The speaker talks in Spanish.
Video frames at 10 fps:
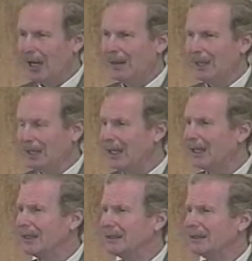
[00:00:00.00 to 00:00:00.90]
a
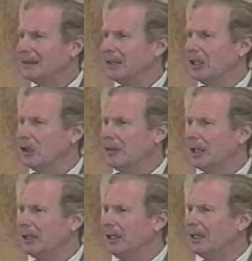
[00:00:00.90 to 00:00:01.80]
manera de
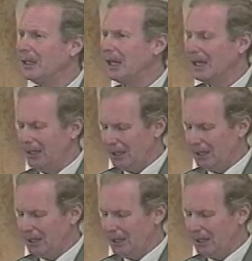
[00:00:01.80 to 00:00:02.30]
convertirla